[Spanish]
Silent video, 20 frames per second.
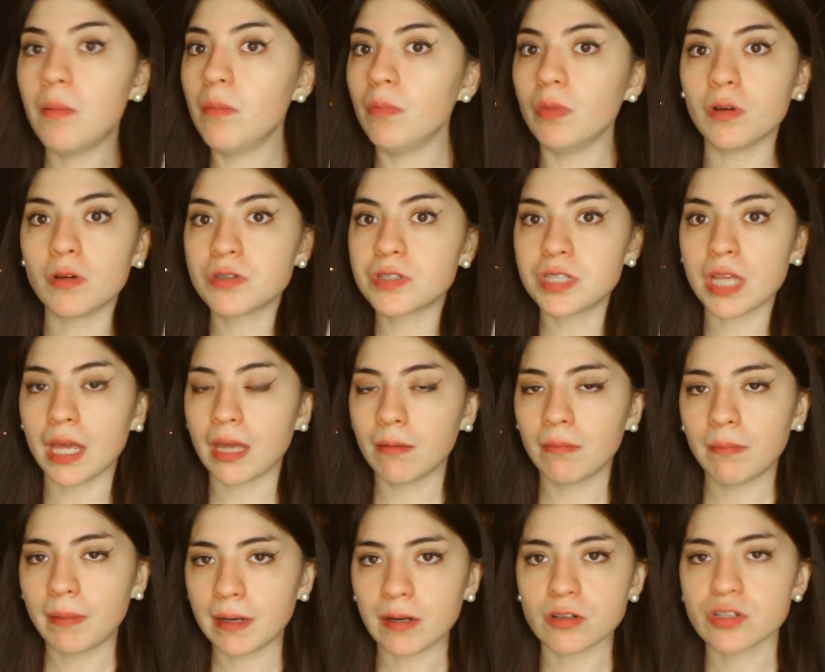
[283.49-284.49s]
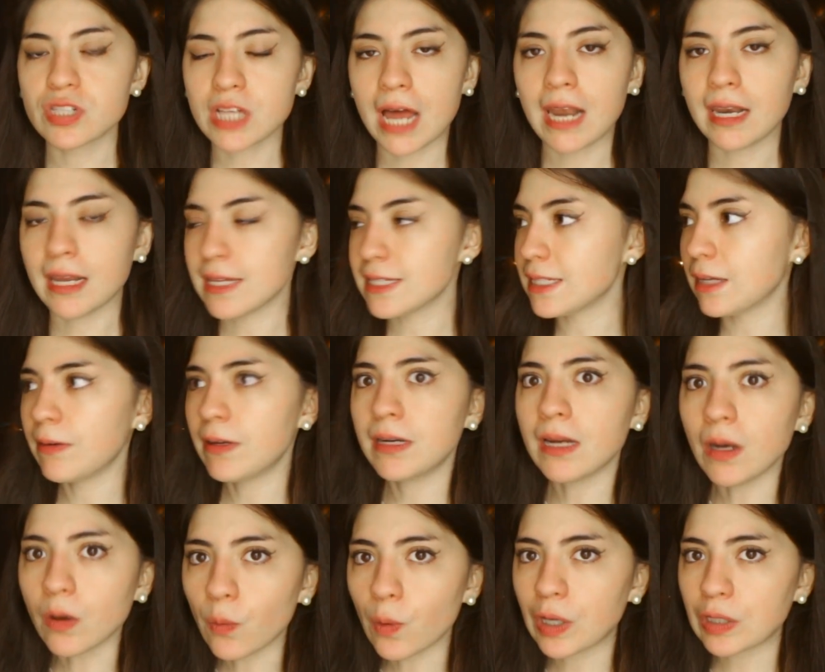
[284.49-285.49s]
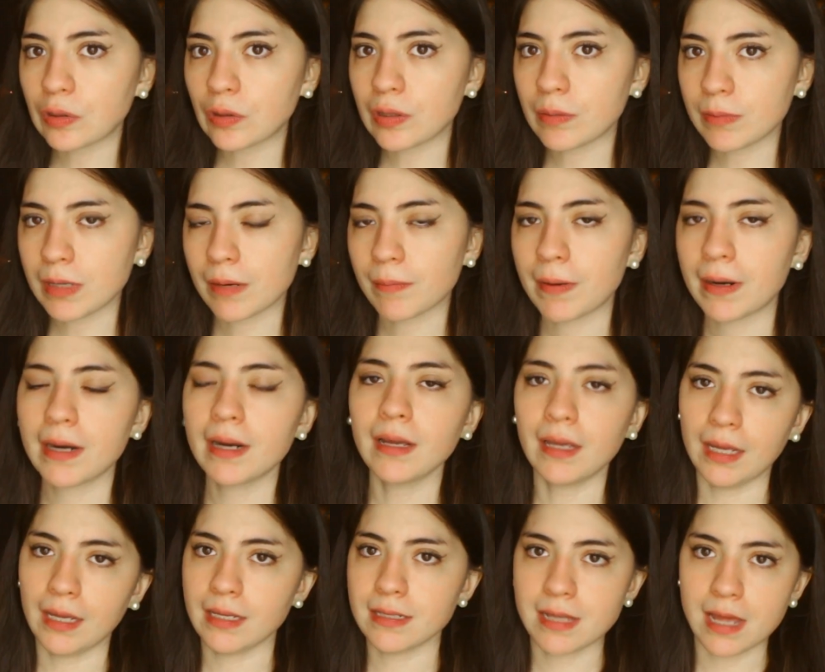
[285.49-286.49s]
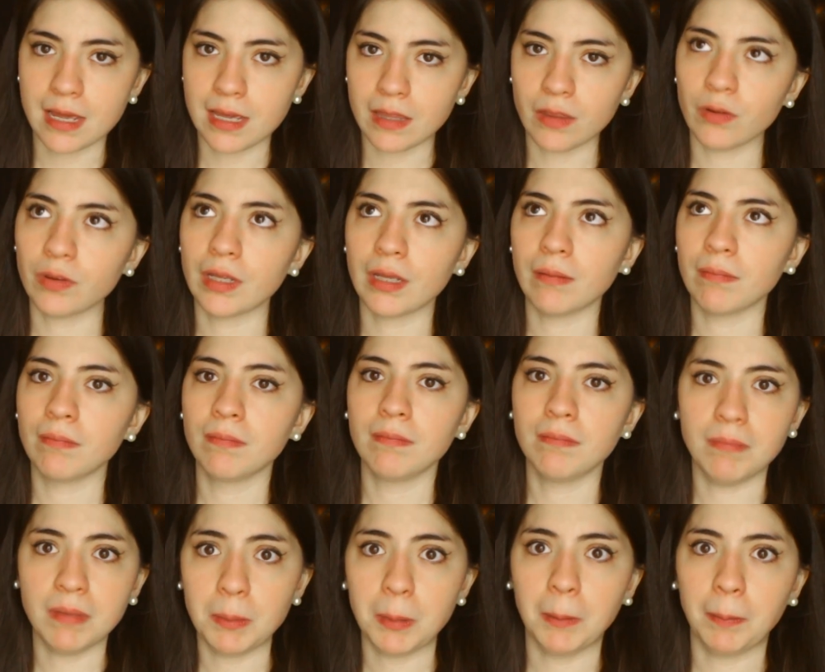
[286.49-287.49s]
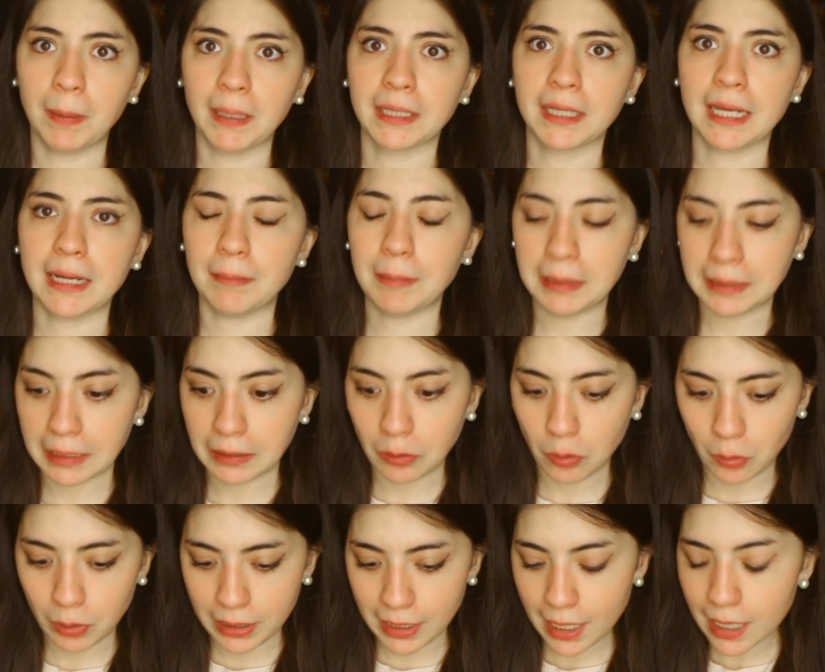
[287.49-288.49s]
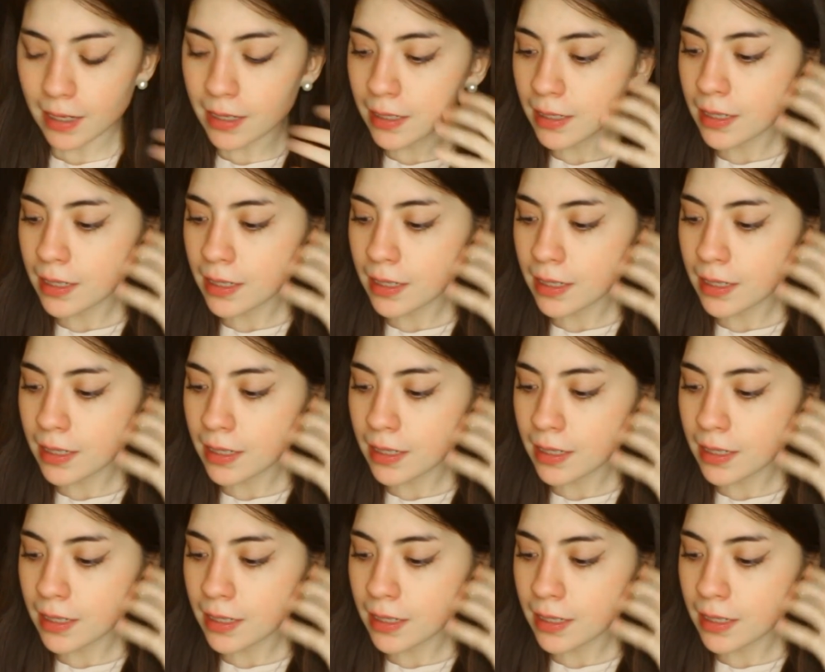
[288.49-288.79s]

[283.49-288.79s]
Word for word: no sé, pero sale. Estaba en el cuarto de mi hermana, que es ahí donde vive prácticamente todo el día.